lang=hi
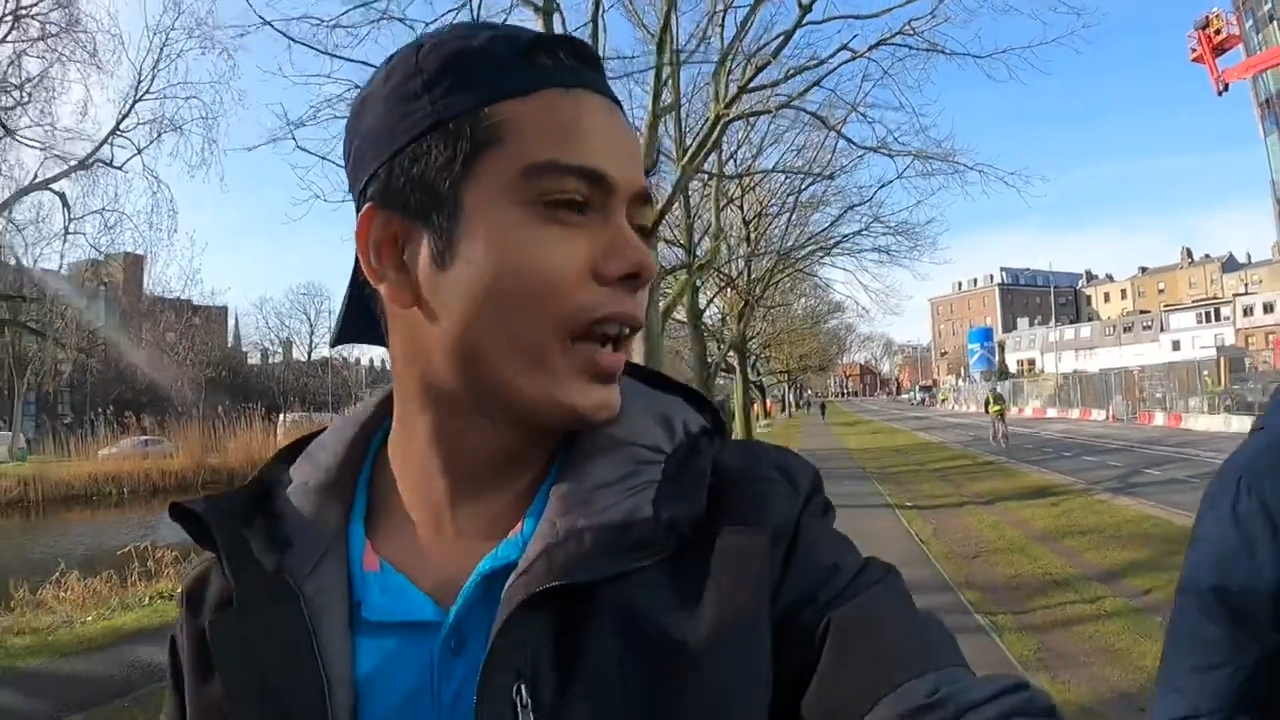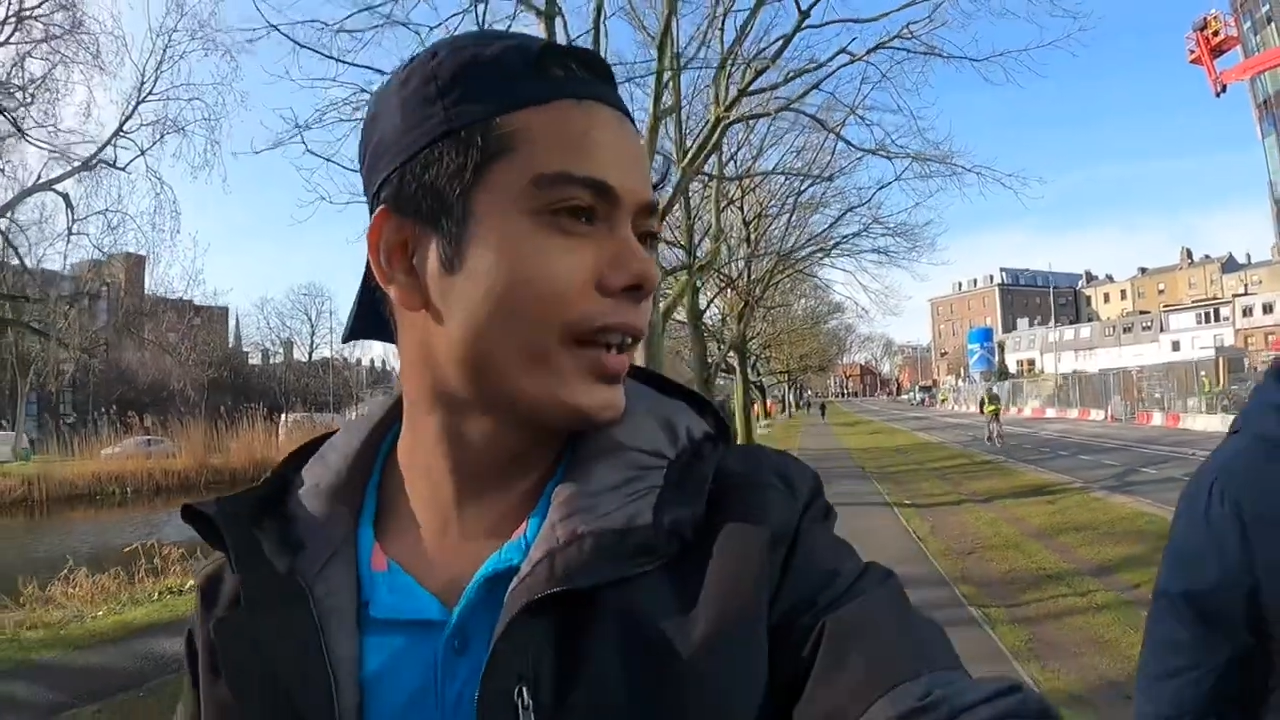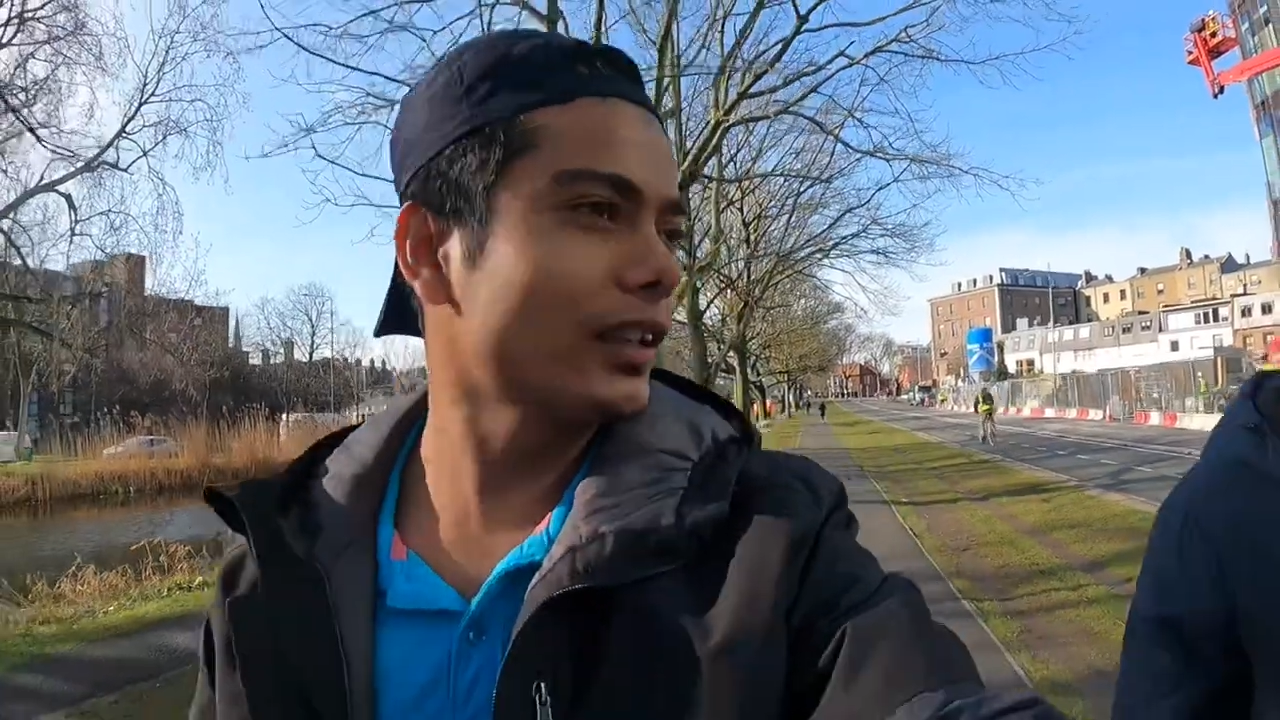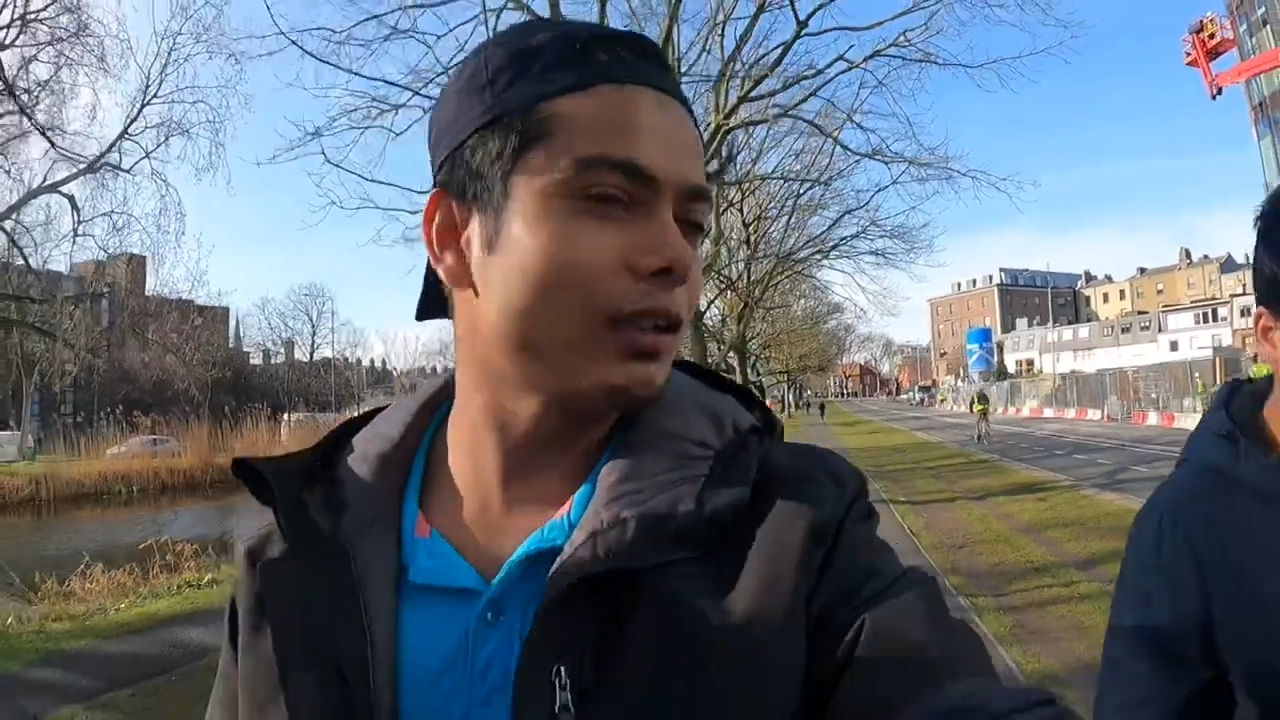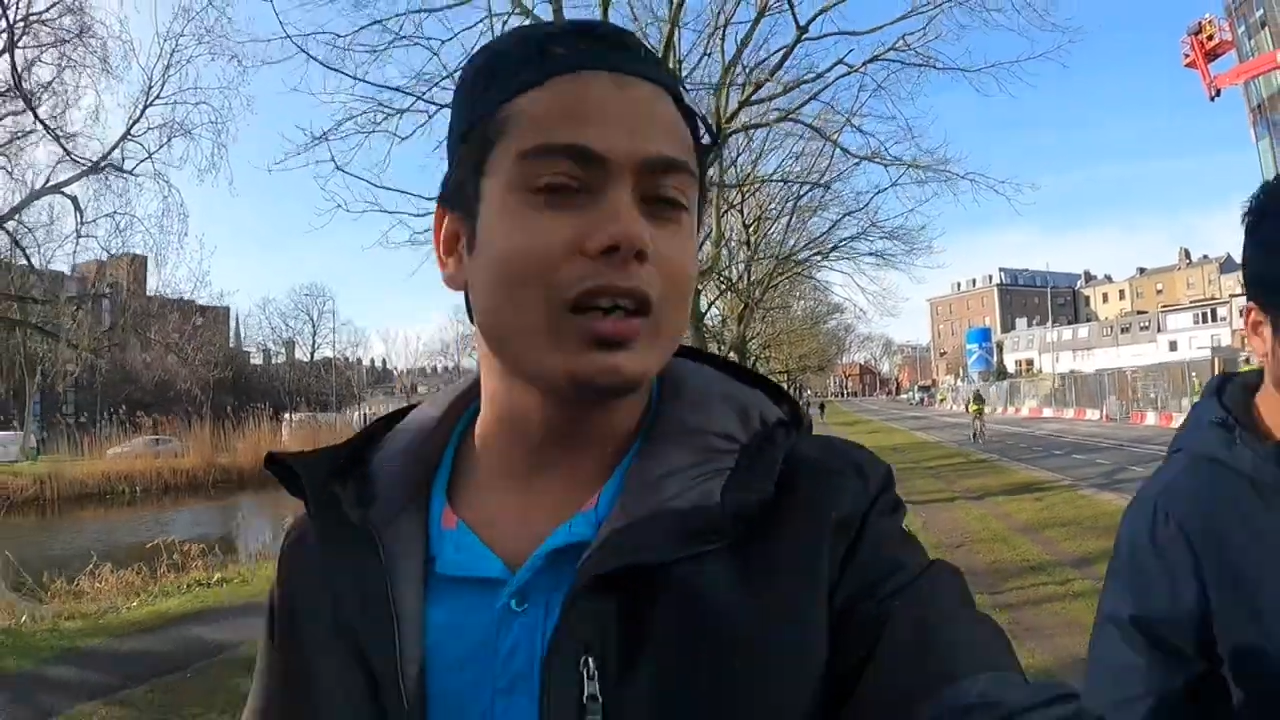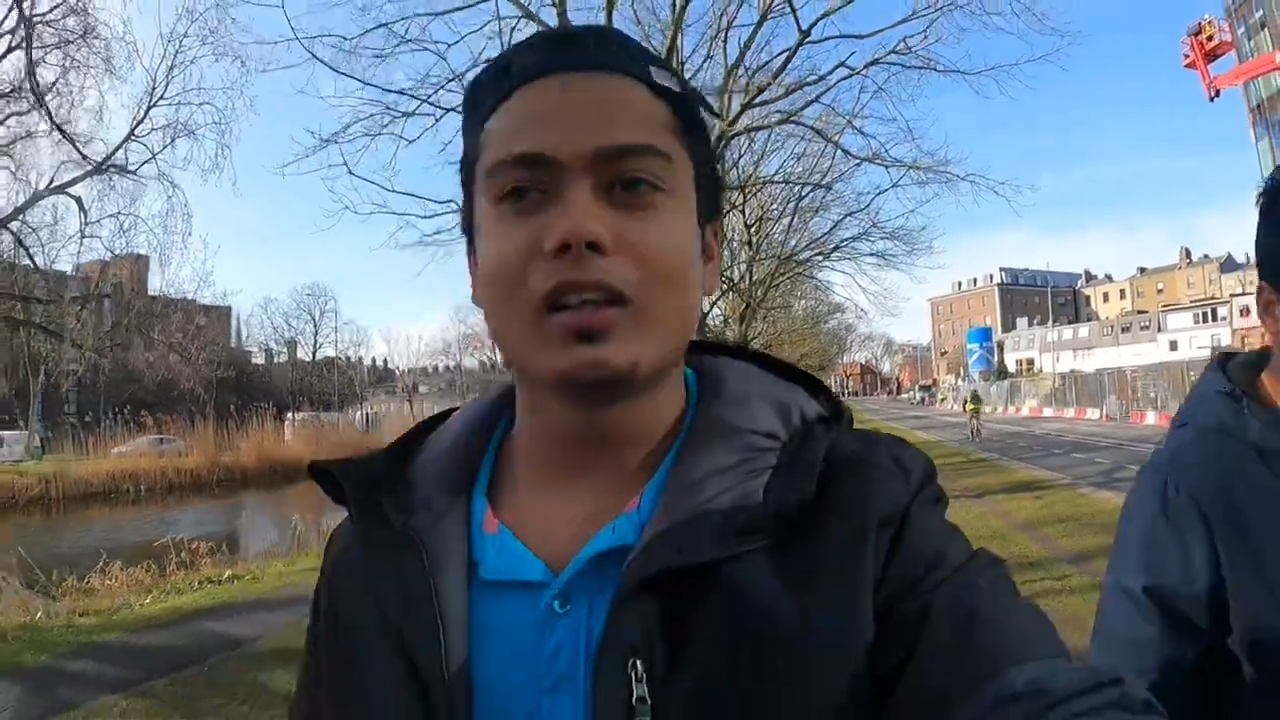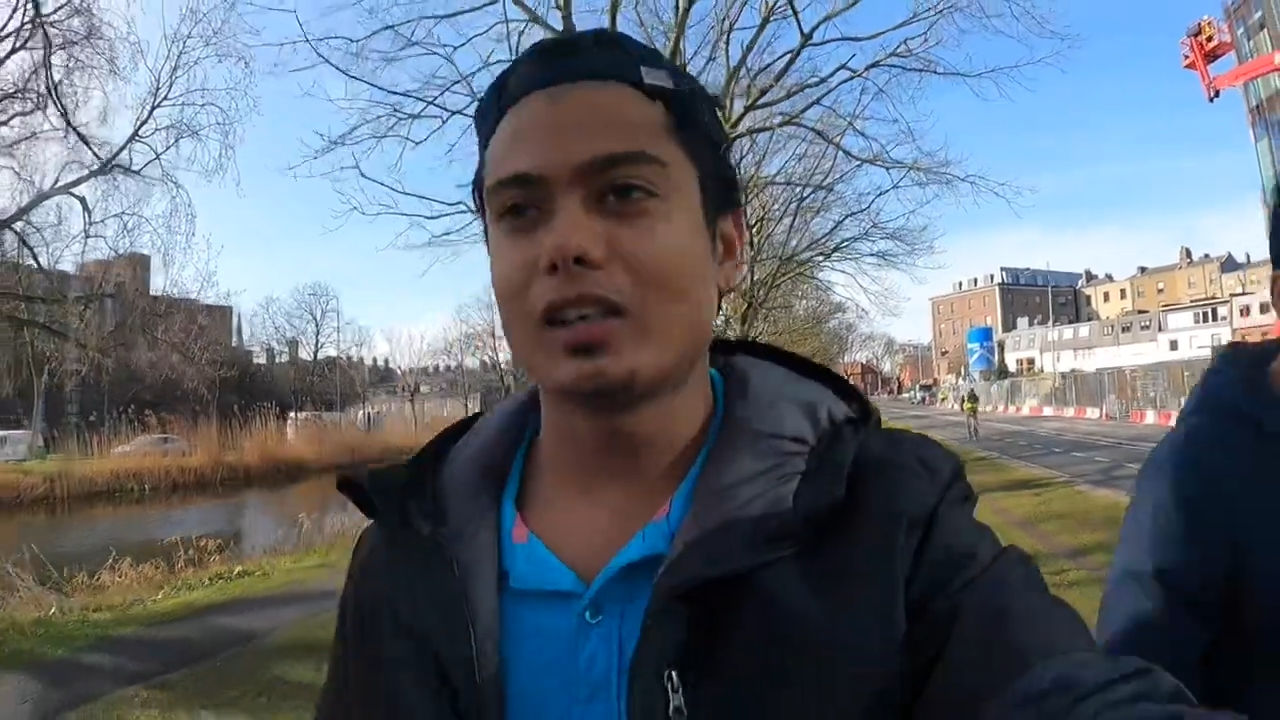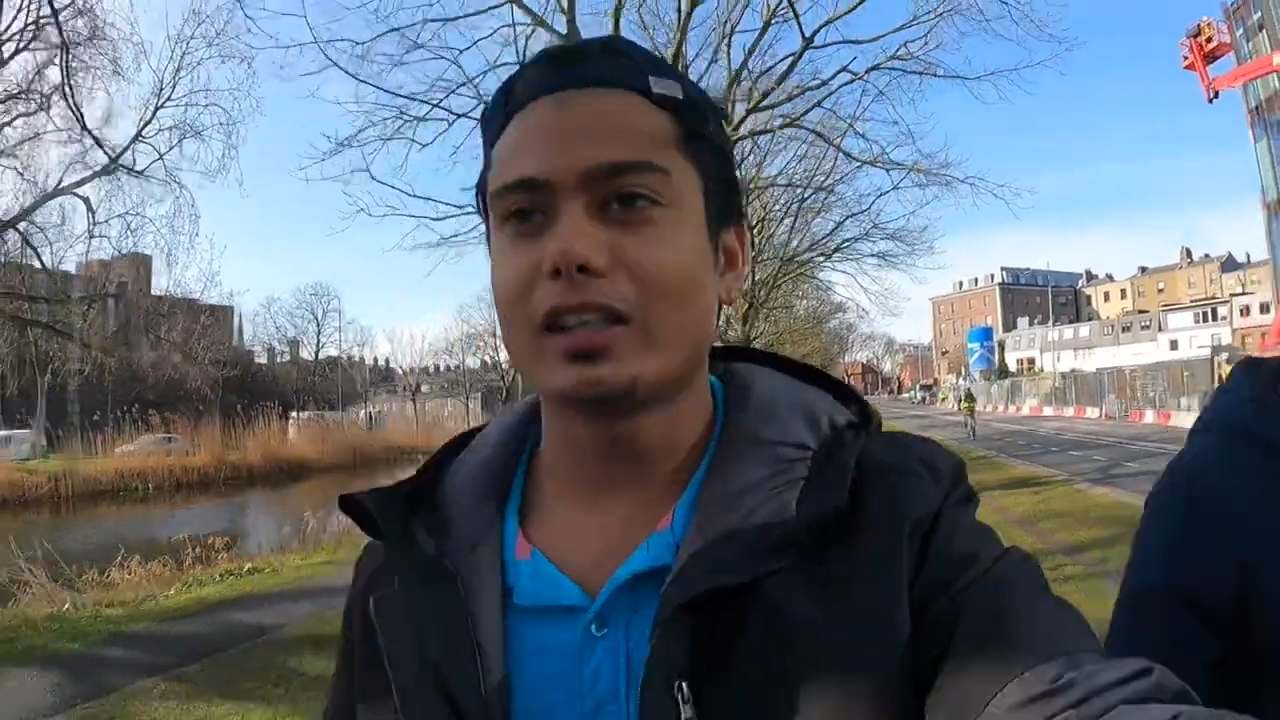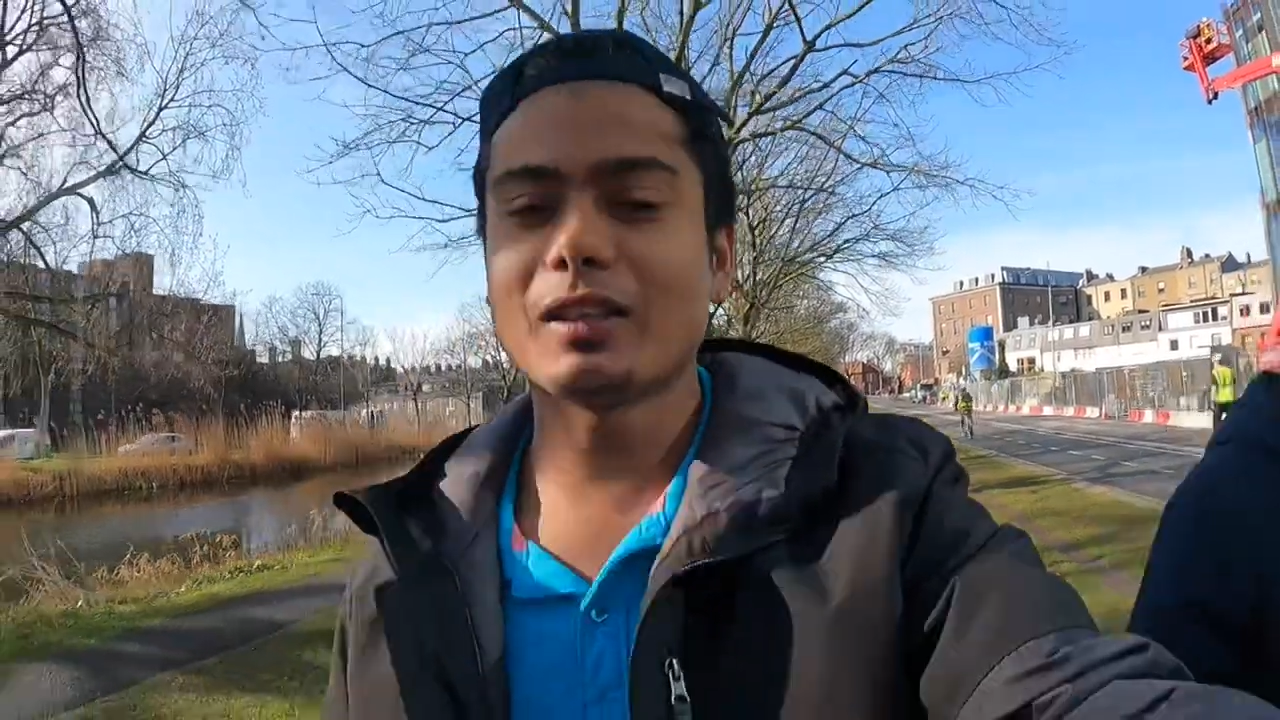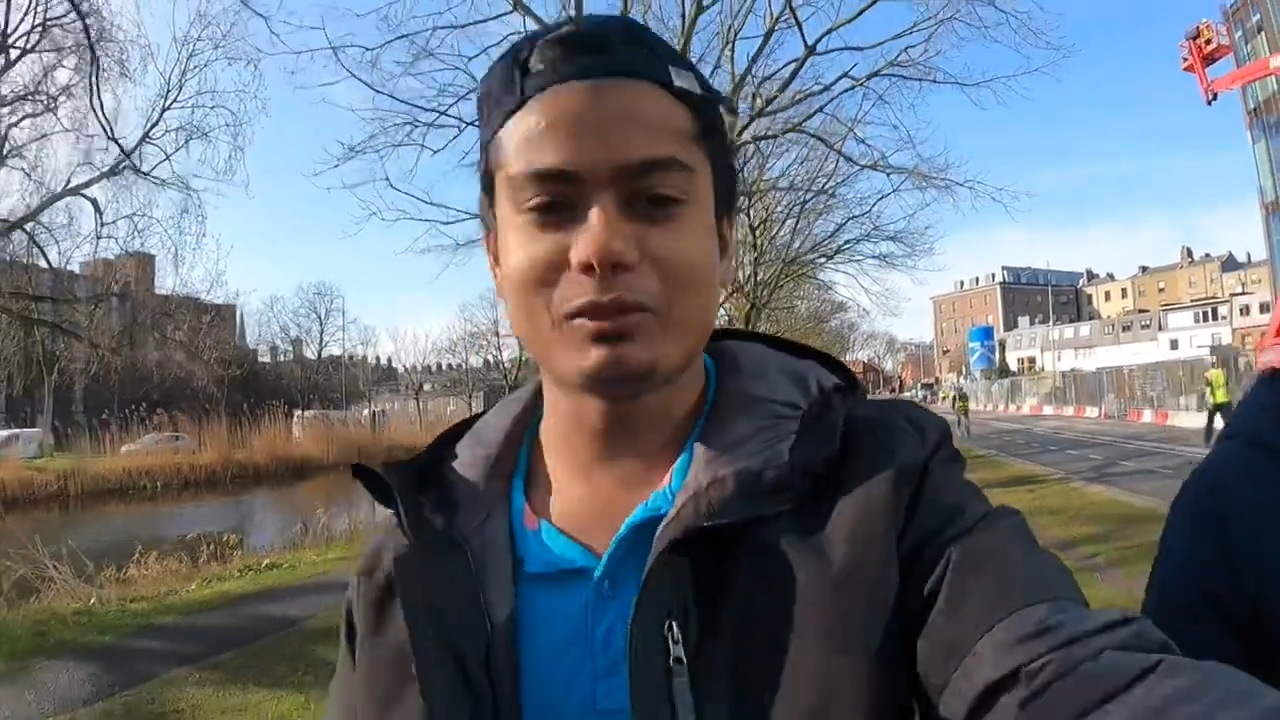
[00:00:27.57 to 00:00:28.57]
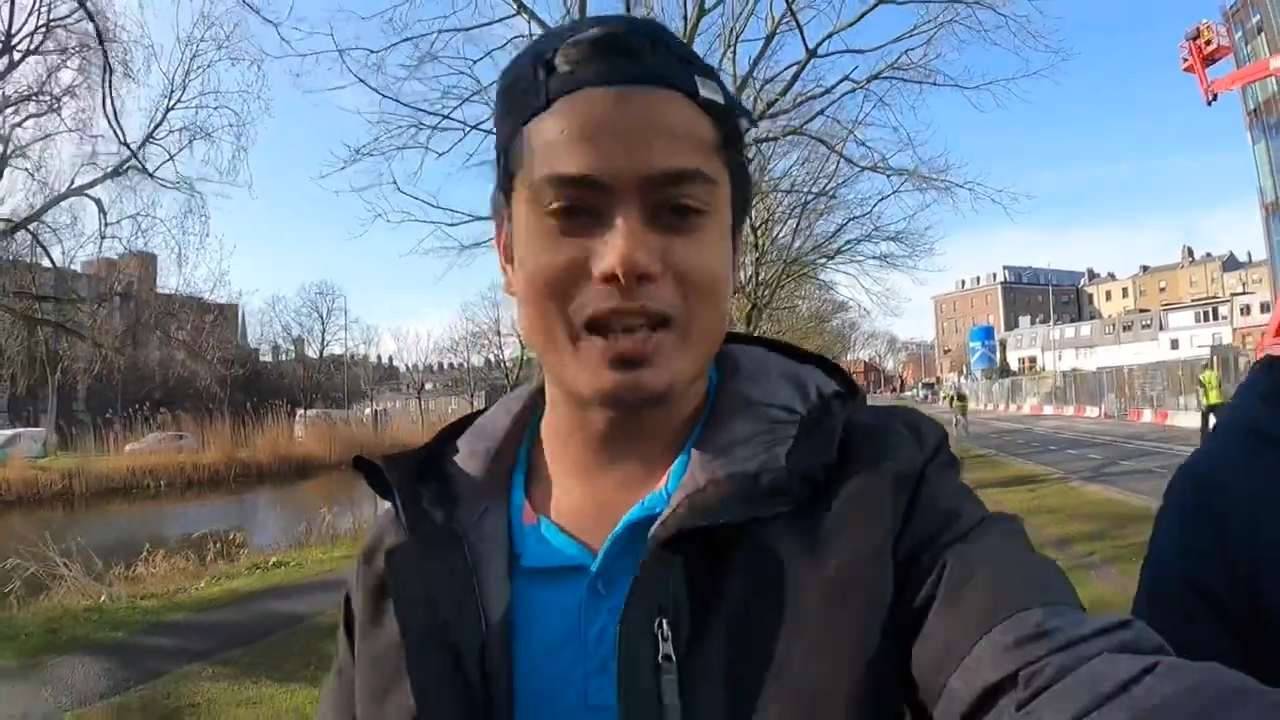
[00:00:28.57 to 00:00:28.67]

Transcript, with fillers: आ रहे हैं आज हाँ आज हम